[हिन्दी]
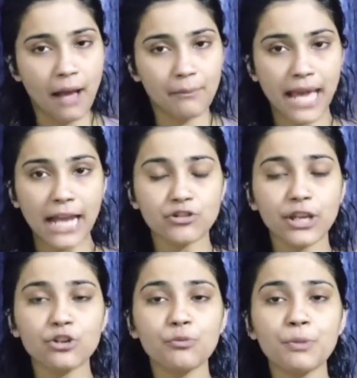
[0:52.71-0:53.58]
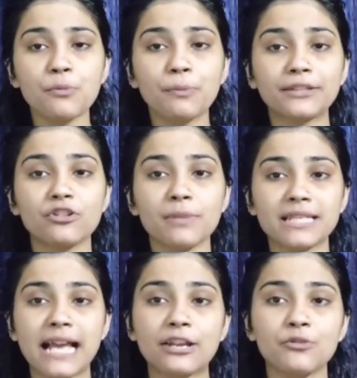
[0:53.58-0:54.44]
अभ्यर्थियों के रूप में उपद्रव
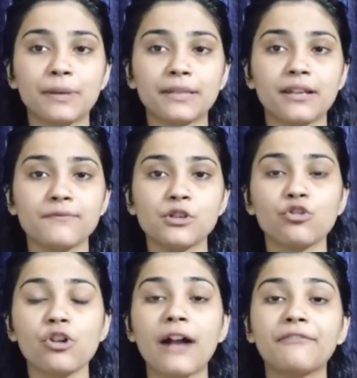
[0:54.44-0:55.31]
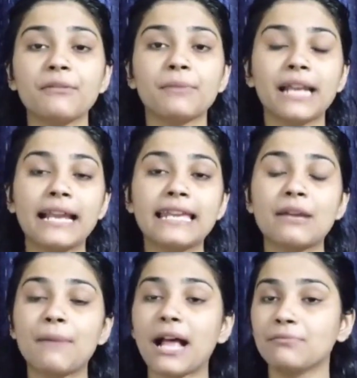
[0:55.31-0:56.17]
मचा रहे उपद्रवियों को काफी मनाने
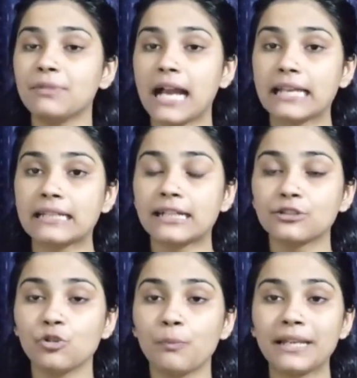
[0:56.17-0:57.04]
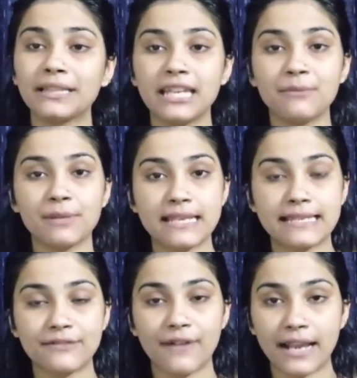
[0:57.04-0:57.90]
के बाद भी आखिरकार दोपहर तीन
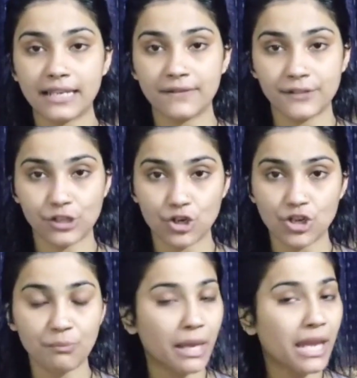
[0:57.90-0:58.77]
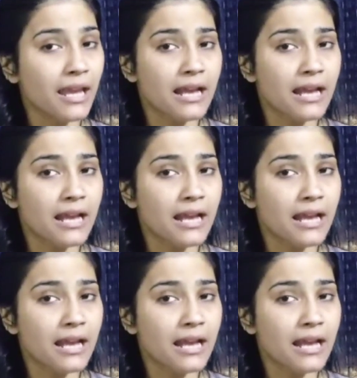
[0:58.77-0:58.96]
बजे सिवान रेलवे स्टेशन पे